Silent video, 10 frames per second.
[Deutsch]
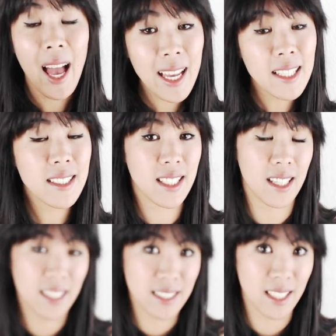Eine
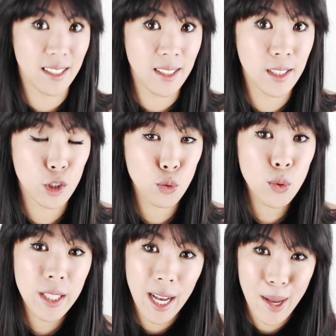Sache ist an dieser
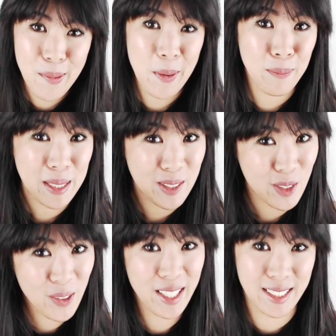Studie aber
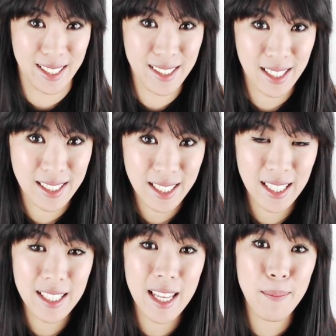besonders
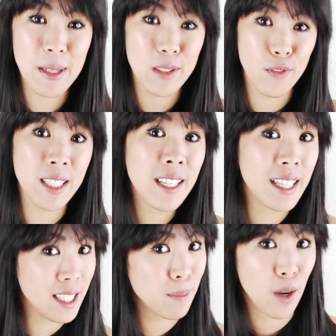interessant, nämlich wie
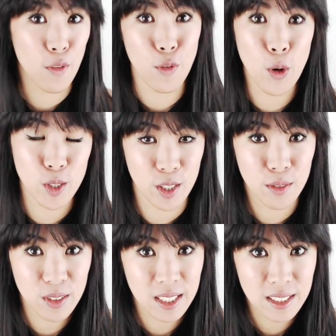Klimaforscher
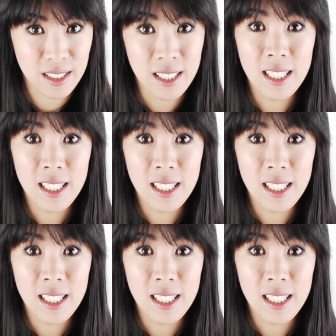wirken.